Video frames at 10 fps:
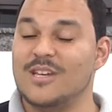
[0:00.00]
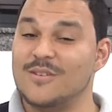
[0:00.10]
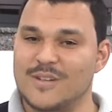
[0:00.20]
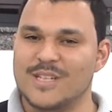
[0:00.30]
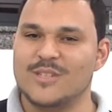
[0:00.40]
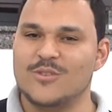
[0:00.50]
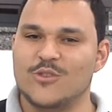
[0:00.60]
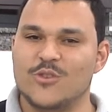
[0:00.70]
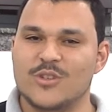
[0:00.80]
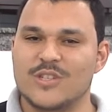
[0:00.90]
reflexão
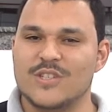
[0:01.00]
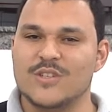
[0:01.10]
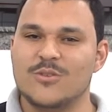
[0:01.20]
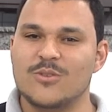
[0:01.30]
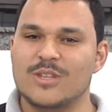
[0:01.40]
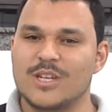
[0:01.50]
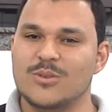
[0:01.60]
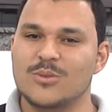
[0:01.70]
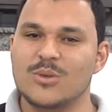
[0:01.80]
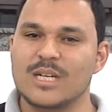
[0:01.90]
de hoje se encontra em
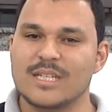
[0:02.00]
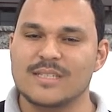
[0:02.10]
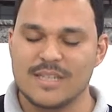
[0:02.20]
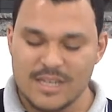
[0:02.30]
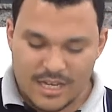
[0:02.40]
Lucas,